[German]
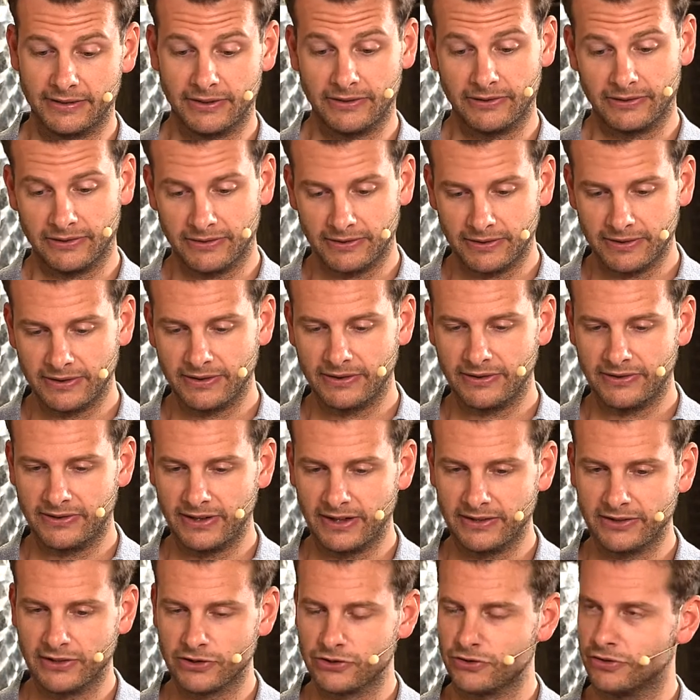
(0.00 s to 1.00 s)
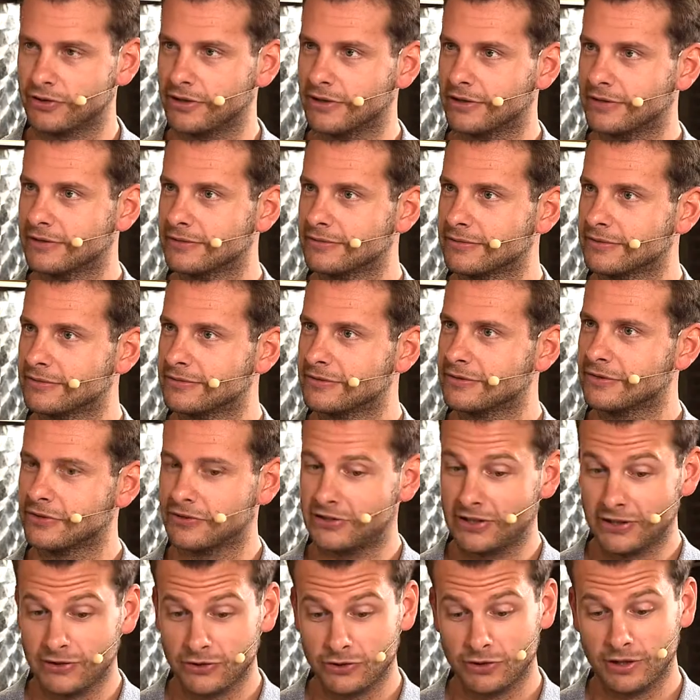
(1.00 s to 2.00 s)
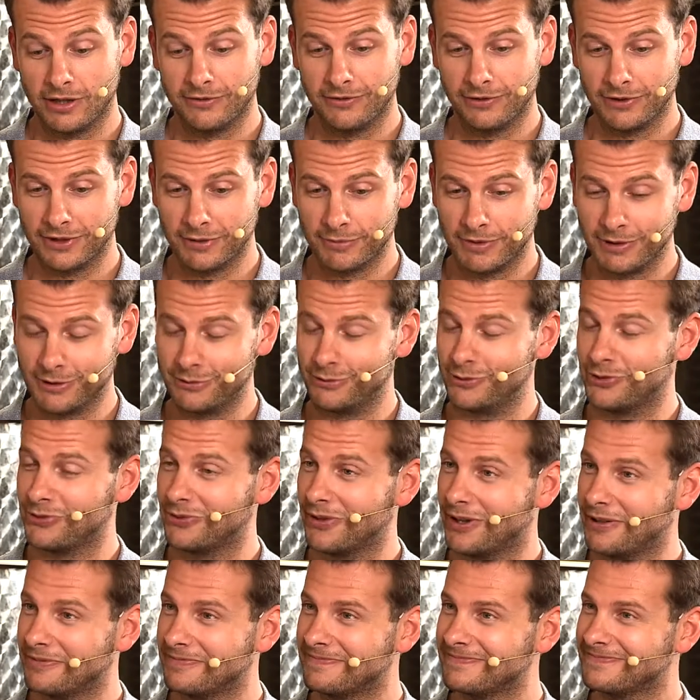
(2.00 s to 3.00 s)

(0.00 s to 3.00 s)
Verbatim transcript: Das sind sehr, sehr schöne sehr sehr schöner VDP gut sein.